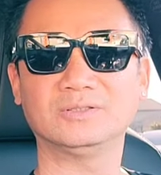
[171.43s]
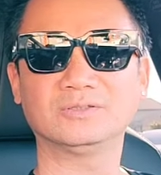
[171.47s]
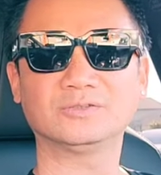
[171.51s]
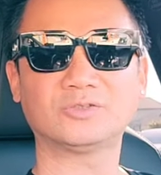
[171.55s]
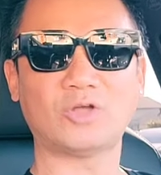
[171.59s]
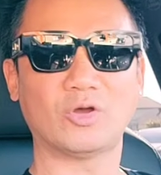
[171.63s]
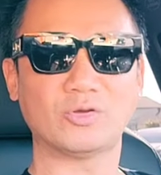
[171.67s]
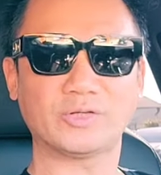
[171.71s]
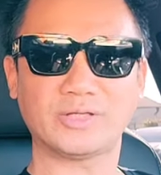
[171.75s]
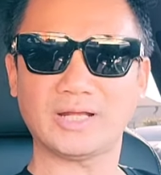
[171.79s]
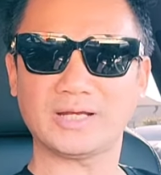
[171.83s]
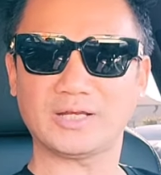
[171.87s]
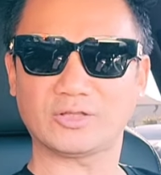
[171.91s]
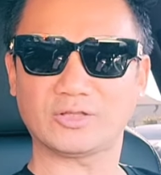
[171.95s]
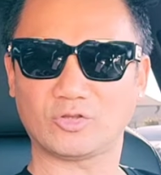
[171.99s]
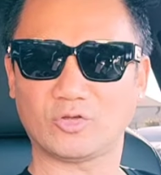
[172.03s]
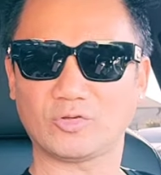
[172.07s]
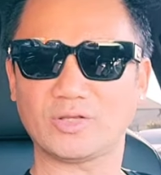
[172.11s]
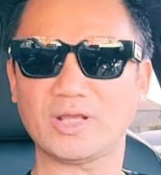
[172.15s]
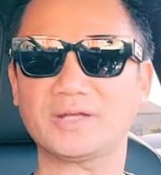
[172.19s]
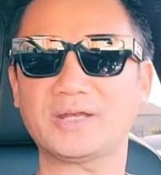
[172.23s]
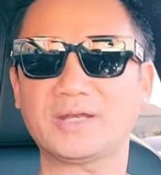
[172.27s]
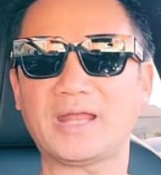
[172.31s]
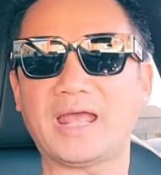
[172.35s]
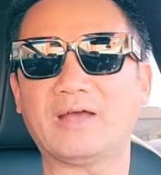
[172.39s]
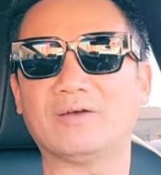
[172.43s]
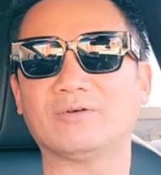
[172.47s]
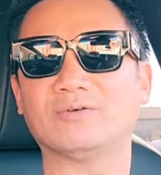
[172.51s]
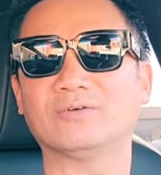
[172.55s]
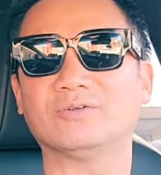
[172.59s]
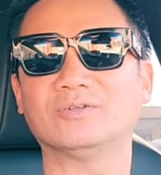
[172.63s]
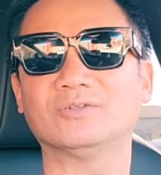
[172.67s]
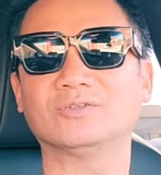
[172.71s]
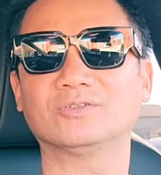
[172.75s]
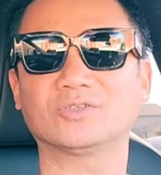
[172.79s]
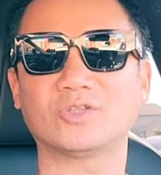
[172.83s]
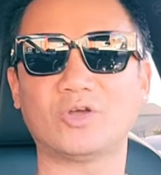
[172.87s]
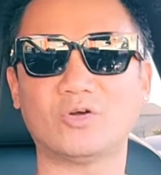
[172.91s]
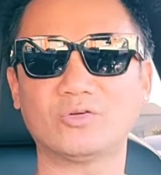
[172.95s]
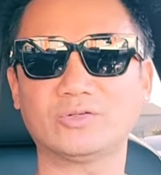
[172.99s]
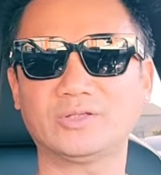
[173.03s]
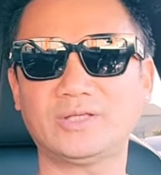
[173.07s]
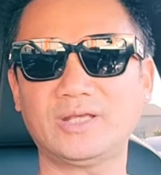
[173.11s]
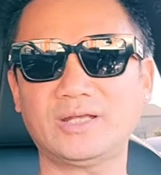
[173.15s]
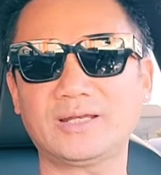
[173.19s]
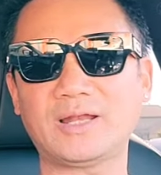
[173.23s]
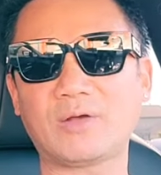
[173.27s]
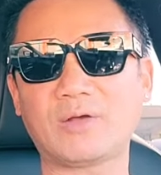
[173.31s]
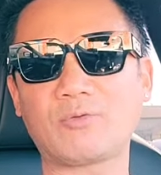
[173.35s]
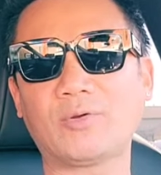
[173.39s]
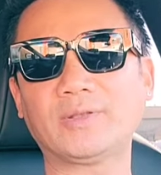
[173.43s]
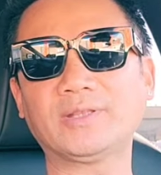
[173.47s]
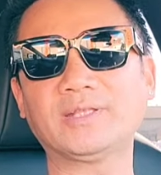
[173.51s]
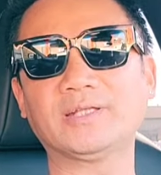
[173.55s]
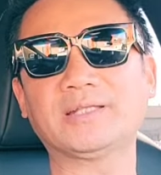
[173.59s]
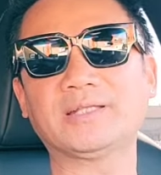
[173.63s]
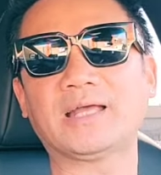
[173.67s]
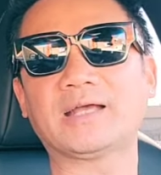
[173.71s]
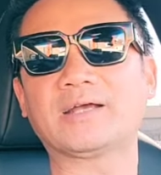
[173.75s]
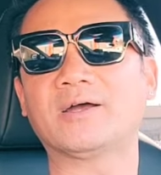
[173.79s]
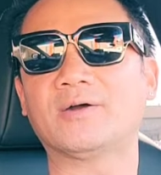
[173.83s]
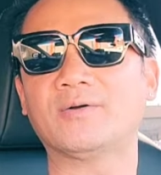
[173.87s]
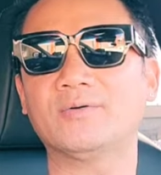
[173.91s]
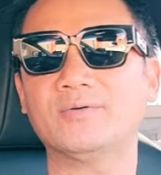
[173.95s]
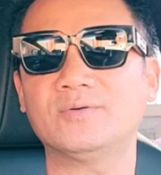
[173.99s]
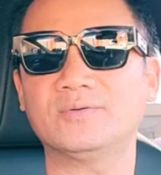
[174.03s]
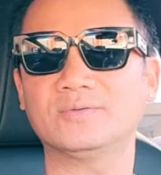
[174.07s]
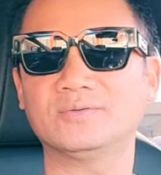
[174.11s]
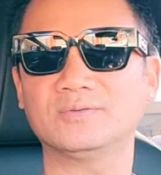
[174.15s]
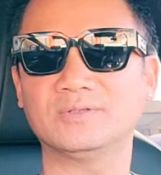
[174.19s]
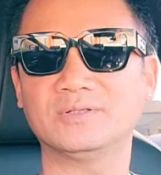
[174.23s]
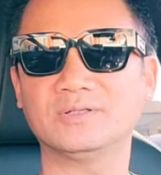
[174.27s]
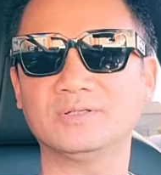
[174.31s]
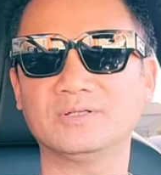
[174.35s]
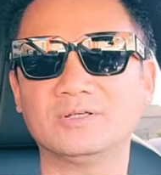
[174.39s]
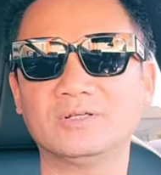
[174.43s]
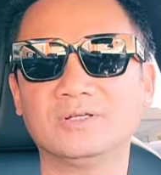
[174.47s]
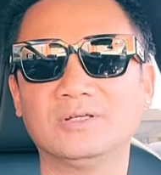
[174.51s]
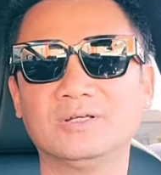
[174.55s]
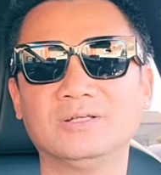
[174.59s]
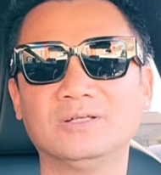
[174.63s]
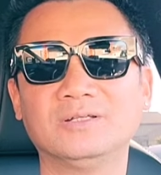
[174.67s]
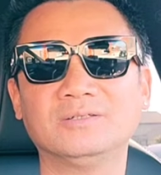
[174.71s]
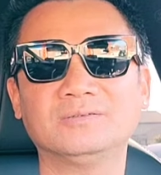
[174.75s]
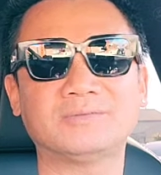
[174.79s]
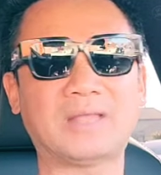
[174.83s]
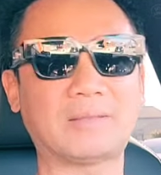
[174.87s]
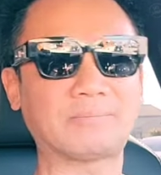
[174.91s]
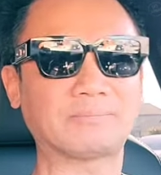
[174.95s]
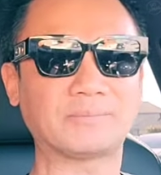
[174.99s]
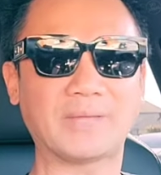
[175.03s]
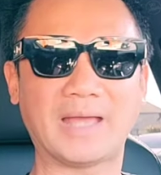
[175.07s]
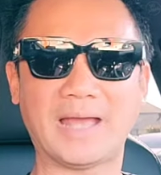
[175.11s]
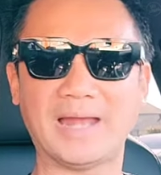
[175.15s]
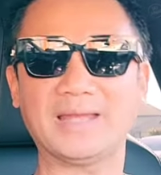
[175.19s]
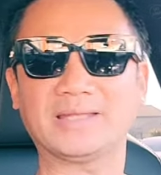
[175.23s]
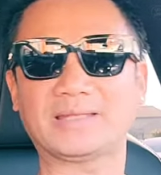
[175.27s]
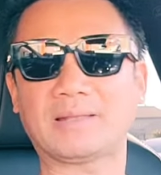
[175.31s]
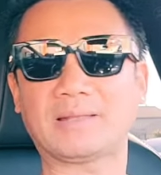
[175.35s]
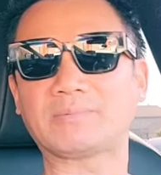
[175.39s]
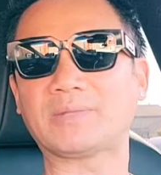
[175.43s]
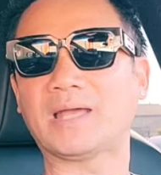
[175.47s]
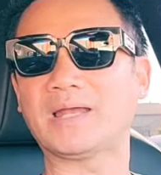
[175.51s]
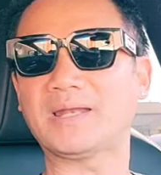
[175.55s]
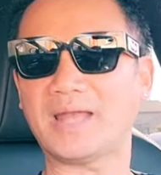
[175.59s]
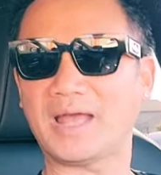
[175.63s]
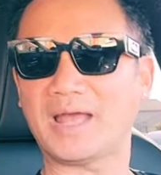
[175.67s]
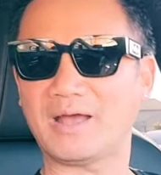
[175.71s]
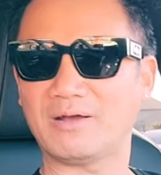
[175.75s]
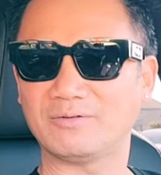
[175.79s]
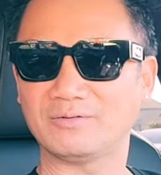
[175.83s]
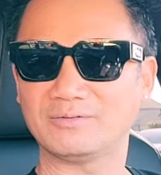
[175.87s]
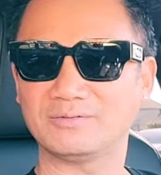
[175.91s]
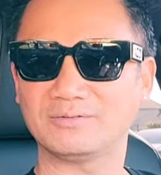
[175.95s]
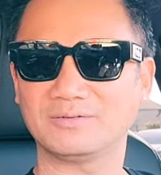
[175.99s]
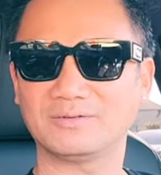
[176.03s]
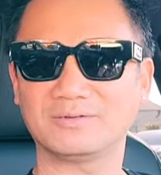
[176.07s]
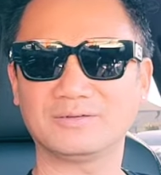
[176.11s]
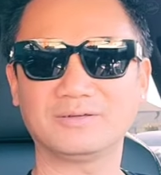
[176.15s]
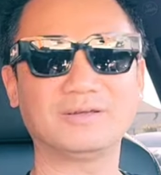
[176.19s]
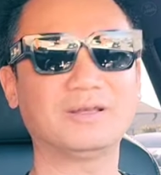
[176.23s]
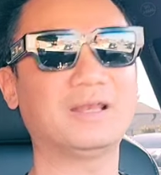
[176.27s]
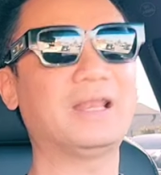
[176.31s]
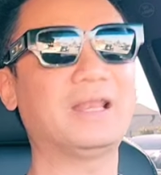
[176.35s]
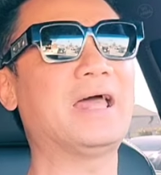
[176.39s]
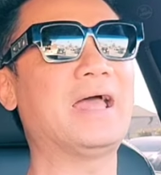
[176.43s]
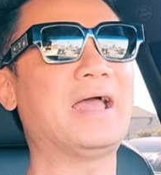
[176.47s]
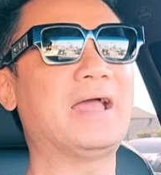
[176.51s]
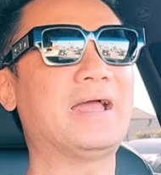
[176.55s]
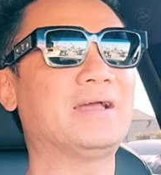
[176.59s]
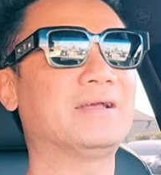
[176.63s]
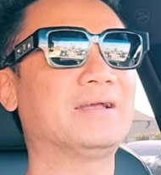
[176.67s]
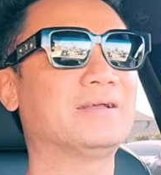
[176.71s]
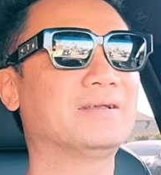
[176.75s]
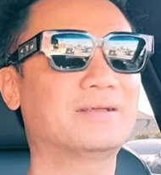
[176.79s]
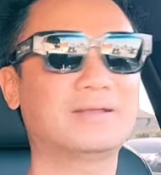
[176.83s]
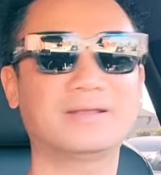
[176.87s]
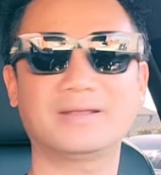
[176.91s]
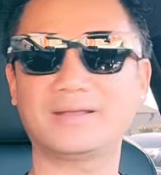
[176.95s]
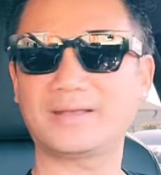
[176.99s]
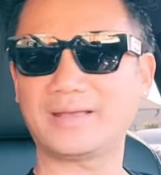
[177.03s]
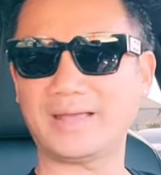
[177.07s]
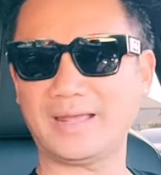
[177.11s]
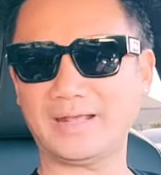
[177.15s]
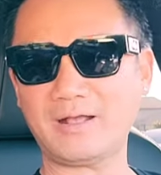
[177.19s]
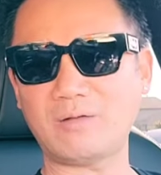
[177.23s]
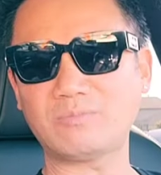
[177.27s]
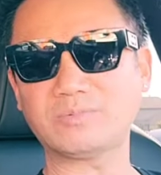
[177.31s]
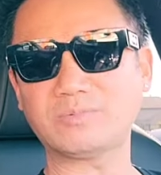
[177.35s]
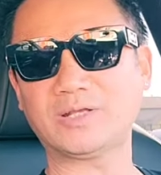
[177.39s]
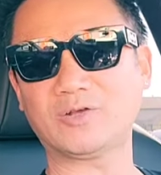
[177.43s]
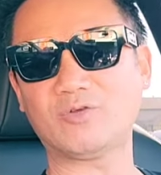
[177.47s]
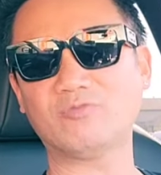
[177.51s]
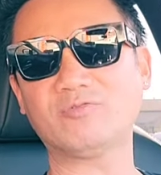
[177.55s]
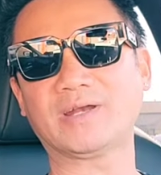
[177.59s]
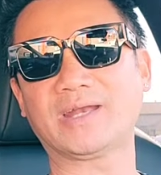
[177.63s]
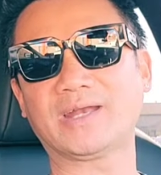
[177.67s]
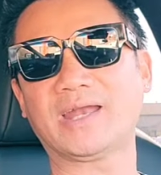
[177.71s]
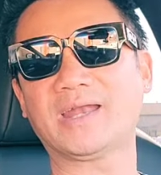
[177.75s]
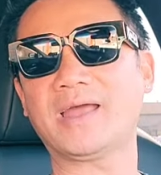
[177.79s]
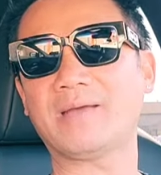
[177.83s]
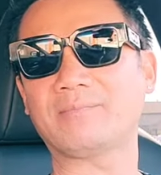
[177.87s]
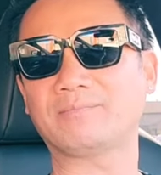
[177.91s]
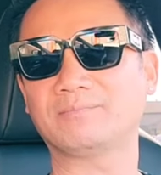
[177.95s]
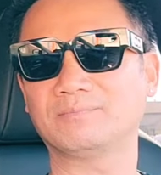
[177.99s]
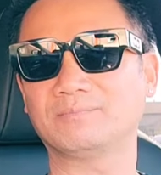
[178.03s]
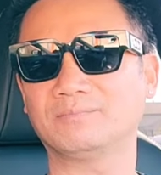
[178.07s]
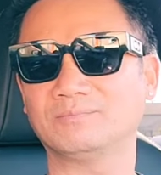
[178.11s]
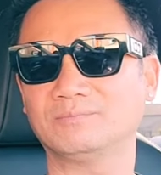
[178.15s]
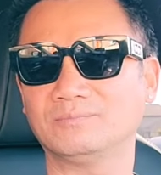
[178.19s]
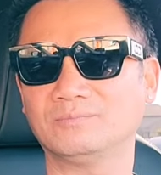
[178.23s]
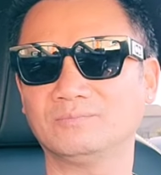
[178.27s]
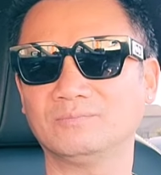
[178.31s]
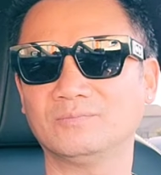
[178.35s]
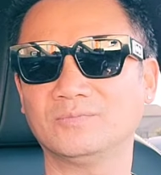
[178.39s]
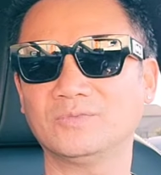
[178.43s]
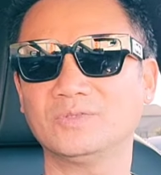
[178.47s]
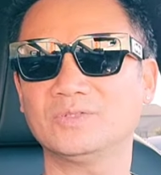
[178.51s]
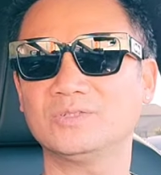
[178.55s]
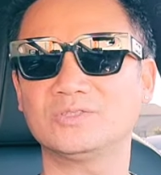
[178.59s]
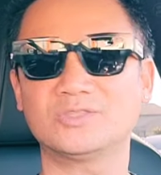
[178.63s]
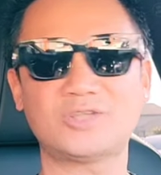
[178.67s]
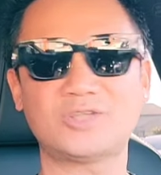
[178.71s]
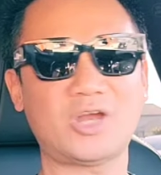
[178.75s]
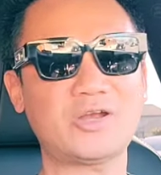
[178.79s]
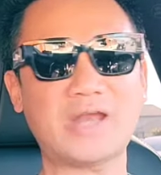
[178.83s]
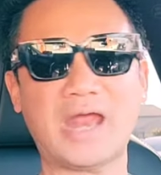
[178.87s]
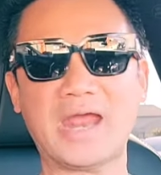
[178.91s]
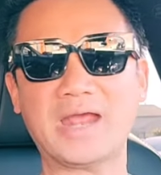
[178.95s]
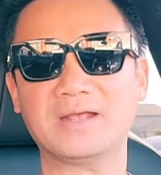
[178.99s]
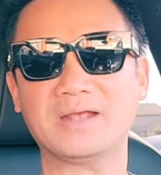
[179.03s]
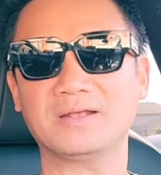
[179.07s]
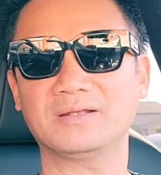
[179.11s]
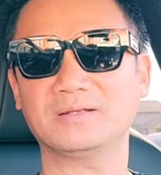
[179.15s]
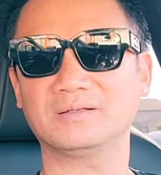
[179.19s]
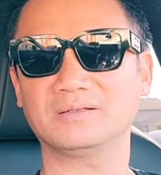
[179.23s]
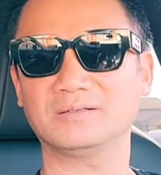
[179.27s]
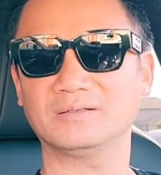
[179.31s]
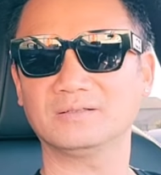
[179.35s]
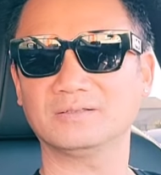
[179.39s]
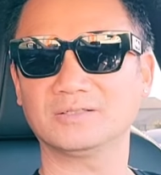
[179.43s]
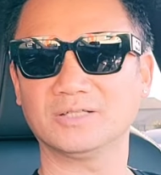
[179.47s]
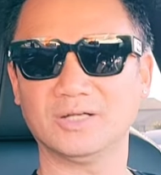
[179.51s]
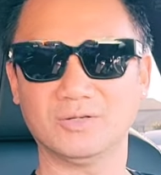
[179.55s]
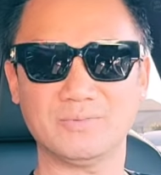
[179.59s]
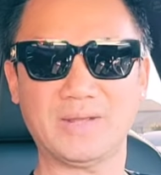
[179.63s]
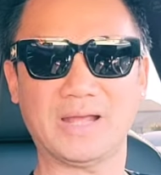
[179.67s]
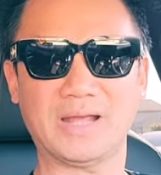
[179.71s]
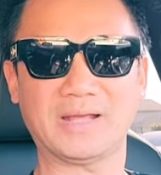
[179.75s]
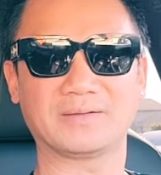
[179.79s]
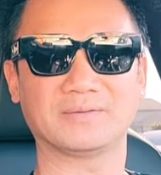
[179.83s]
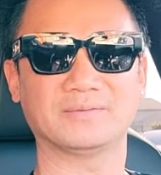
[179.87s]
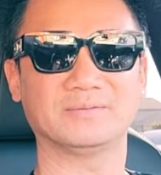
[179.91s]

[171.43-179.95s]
tổ chức là tổ chức nào tổ chức là quỹ từ thằng hữu tập thể là tập thể nào là cái công ty cổ phần đại nam rõ ràng đúng ạ à?